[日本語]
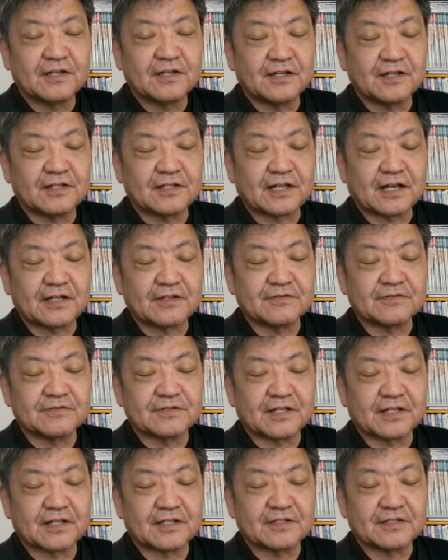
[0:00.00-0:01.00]
えー、待
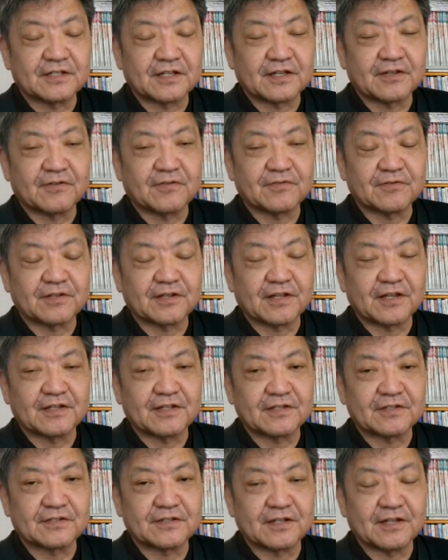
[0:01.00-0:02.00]
遇でですね、読んで
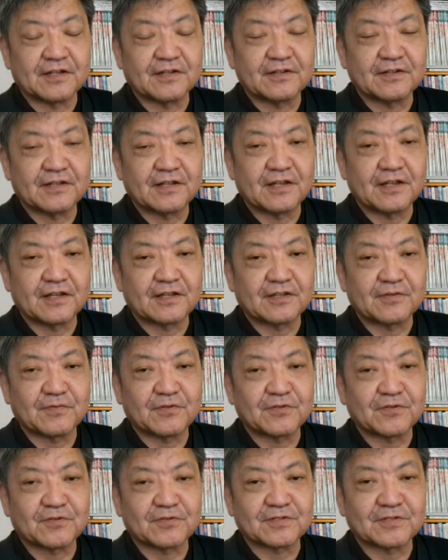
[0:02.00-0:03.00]
ですね、で、気
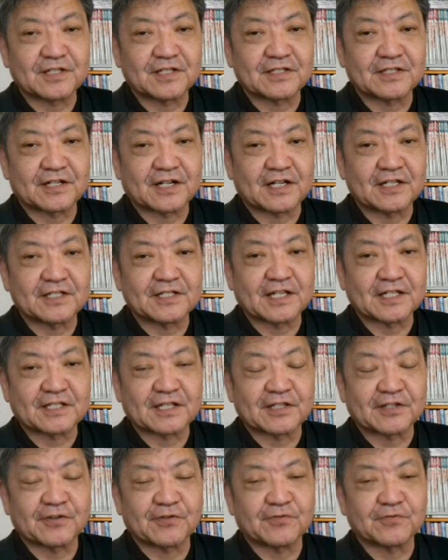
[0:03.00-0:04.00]
持ちよくさせて金出
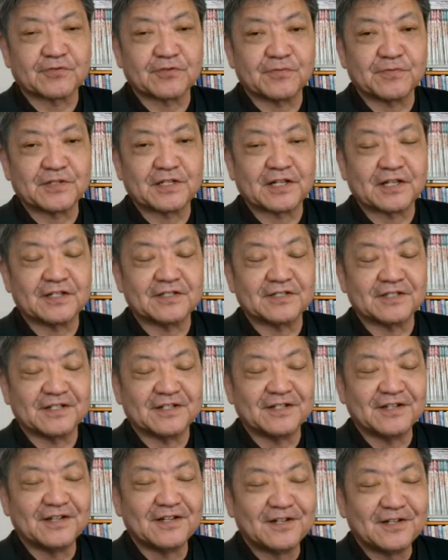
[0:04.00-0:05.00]
させようというみたいなですね、